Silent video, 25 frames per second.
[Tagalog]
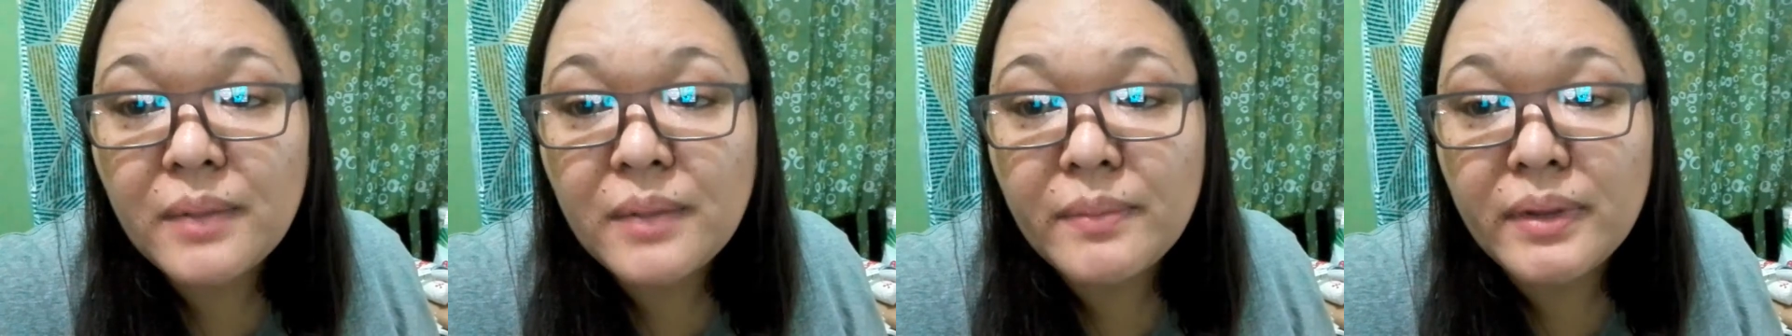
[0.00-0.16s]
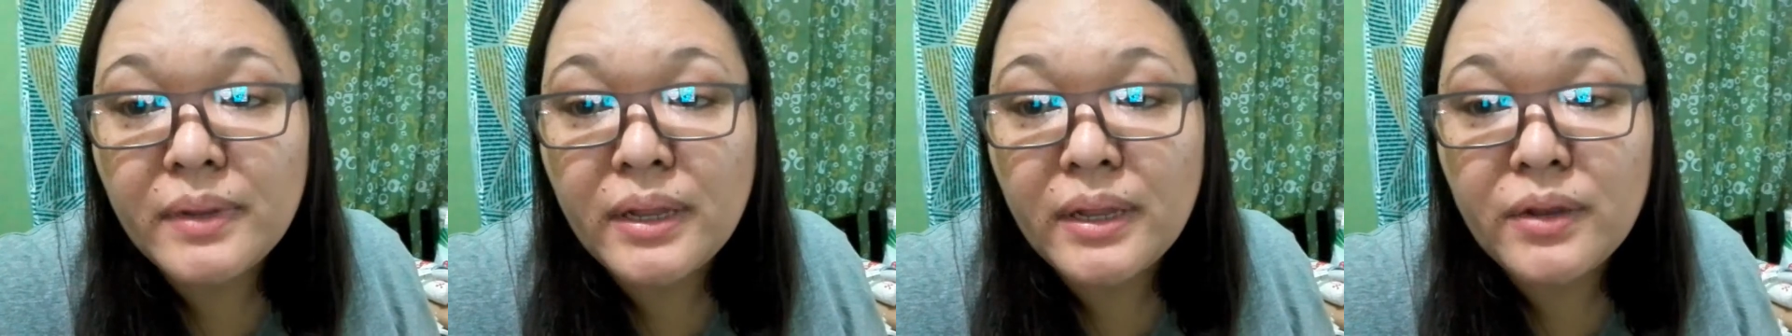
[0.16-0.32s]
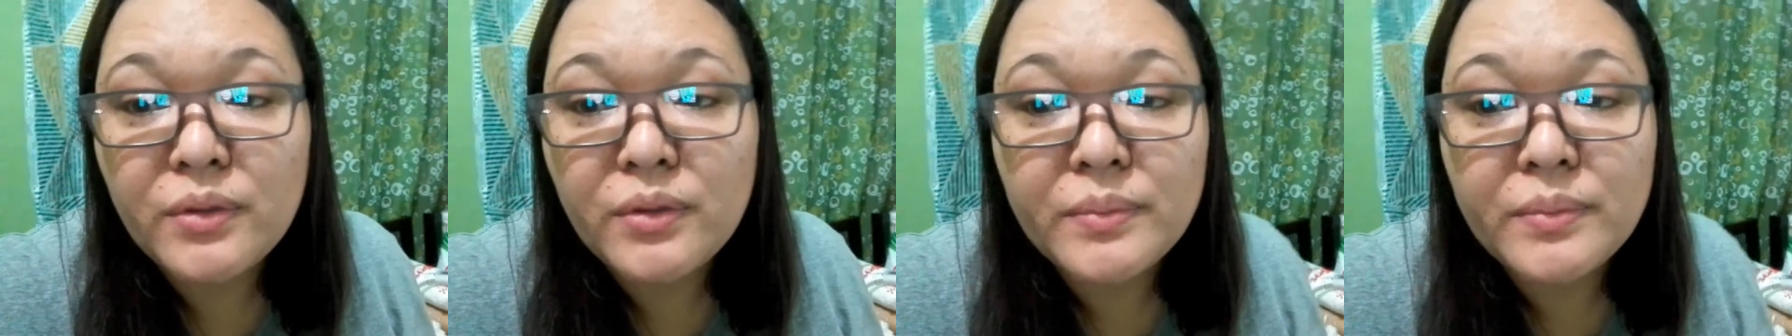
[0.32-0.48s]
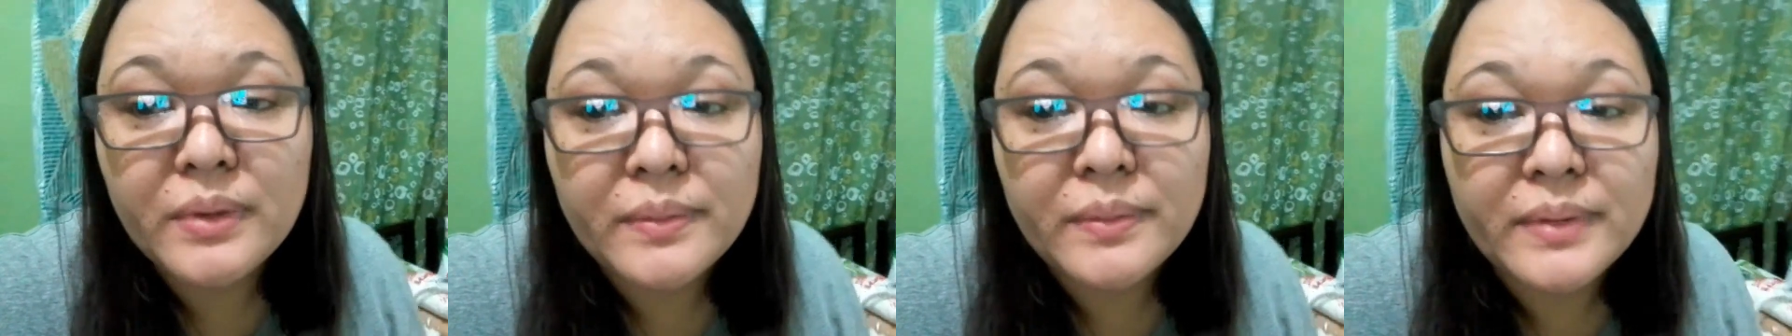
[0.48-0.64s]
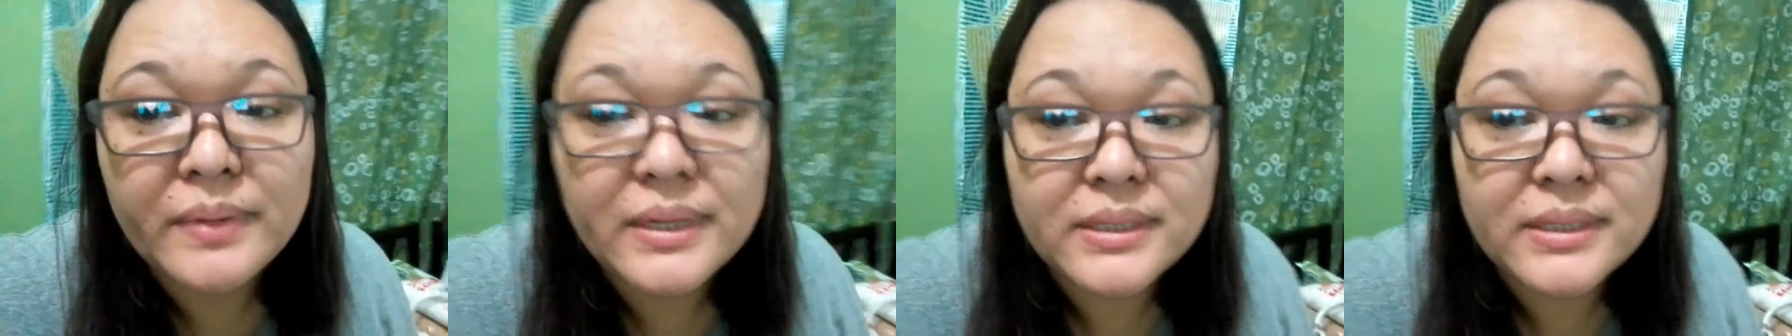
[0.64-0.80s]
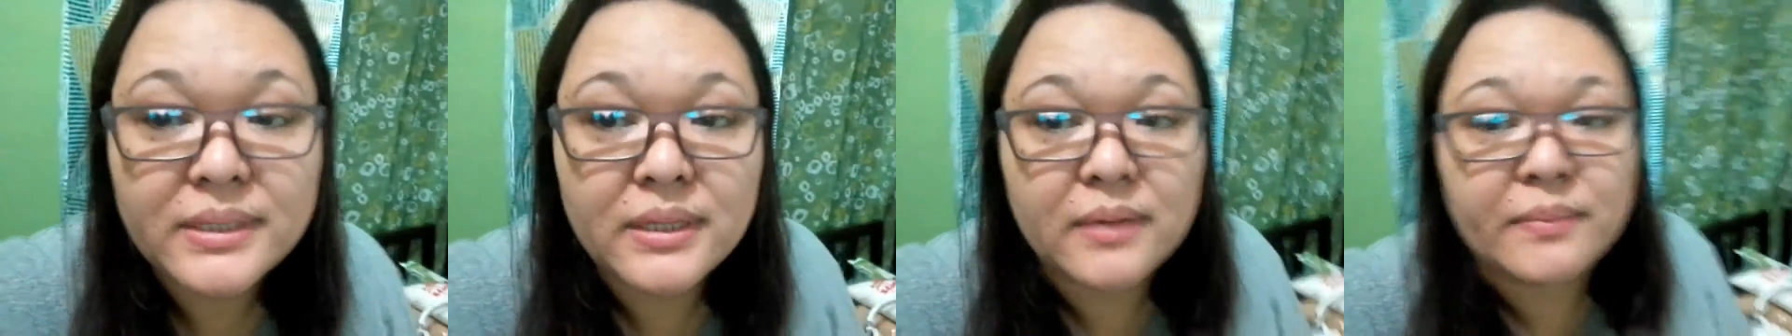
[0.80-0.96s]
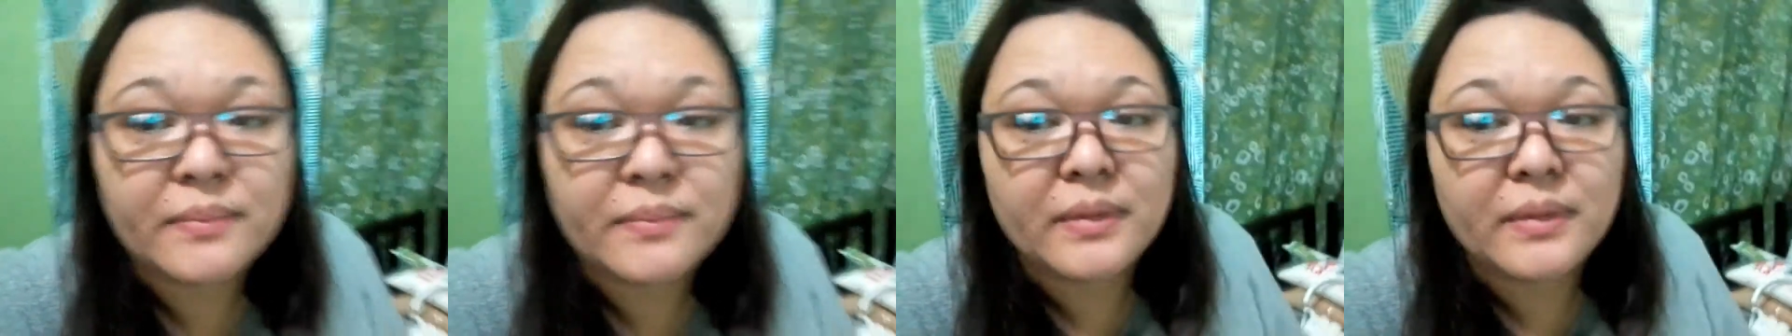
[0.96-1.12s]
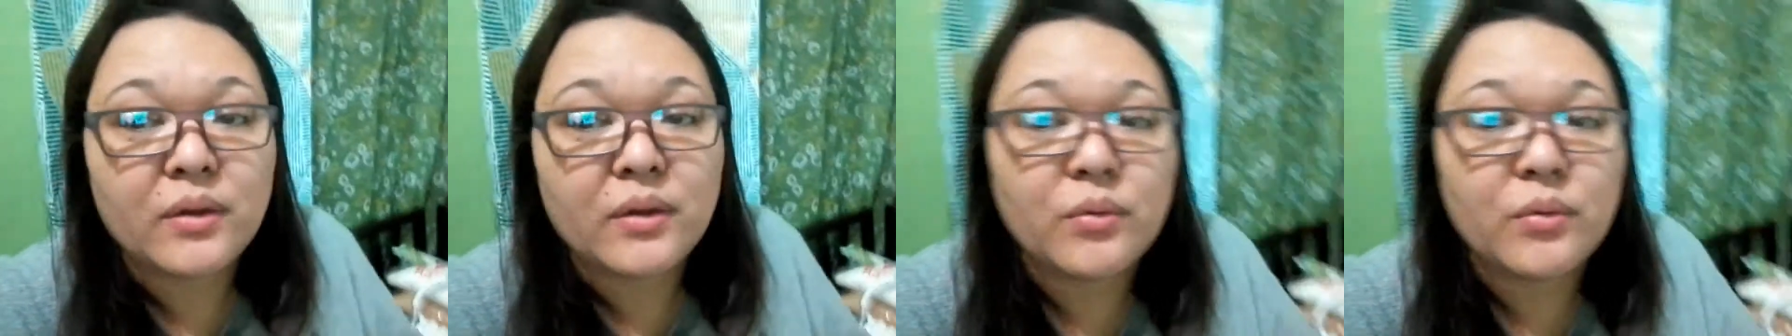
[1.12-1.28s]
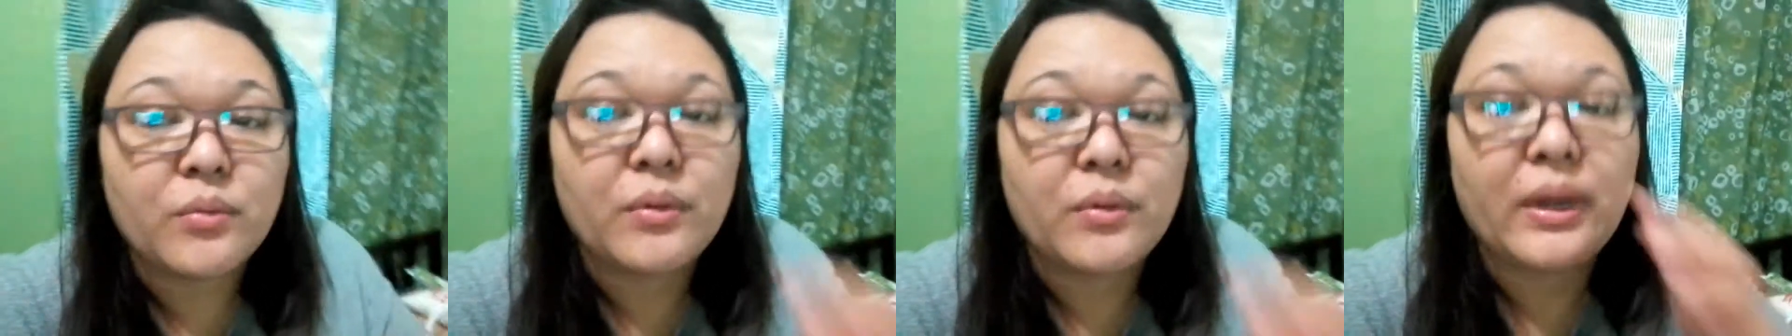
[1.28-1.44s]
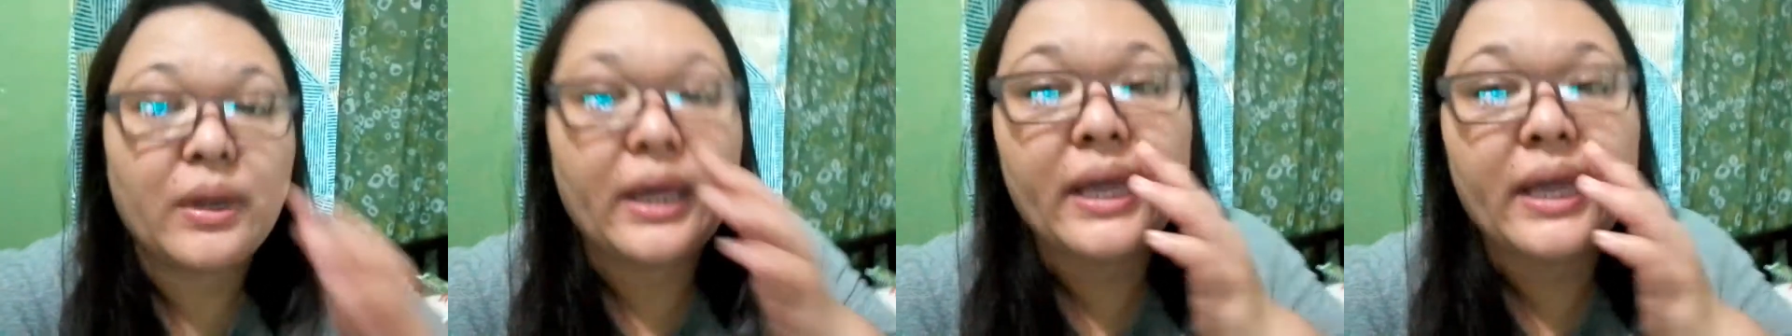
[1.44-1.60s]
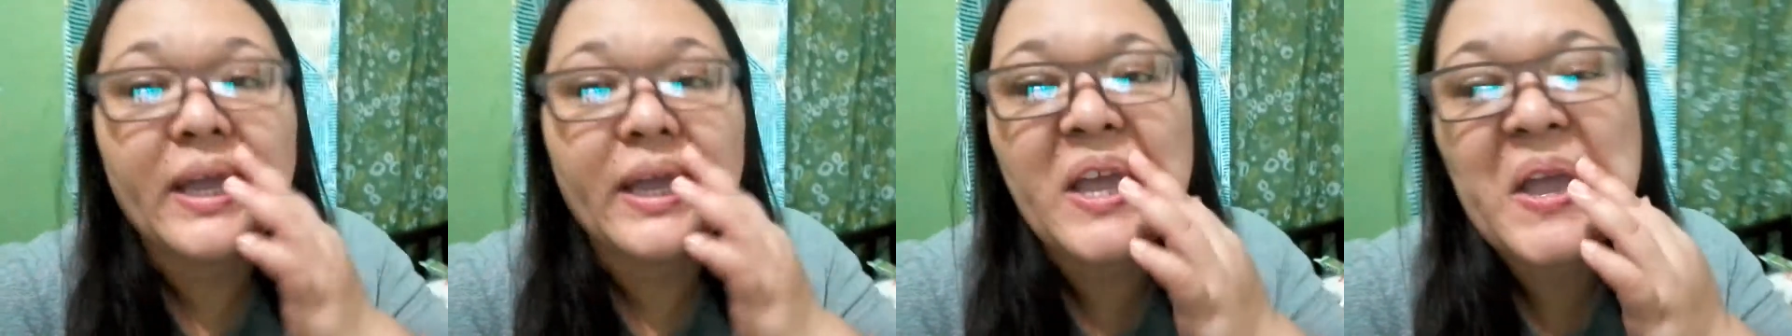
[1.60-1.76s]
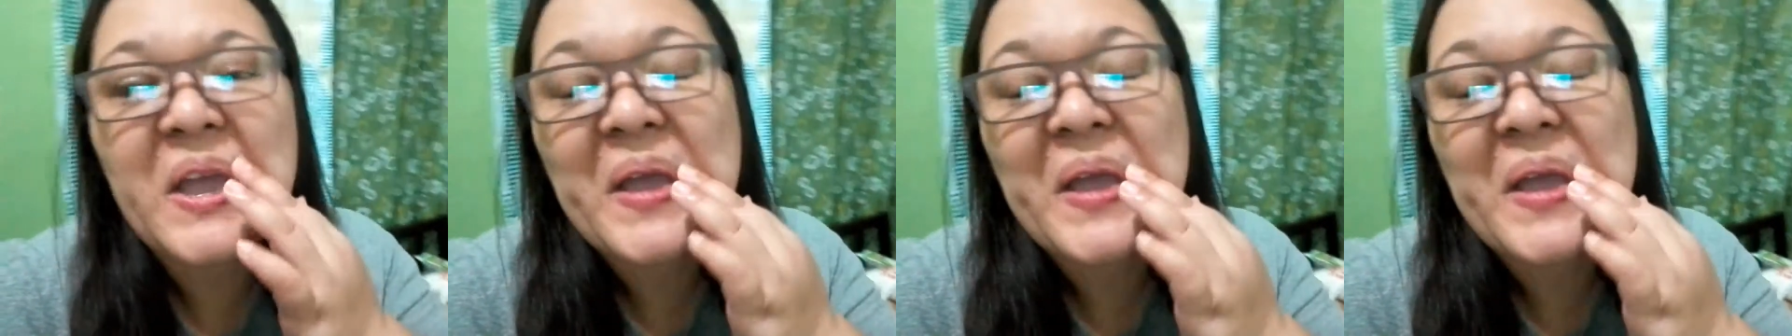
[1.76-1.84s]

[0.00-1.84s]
mananom naman na sila mga gulay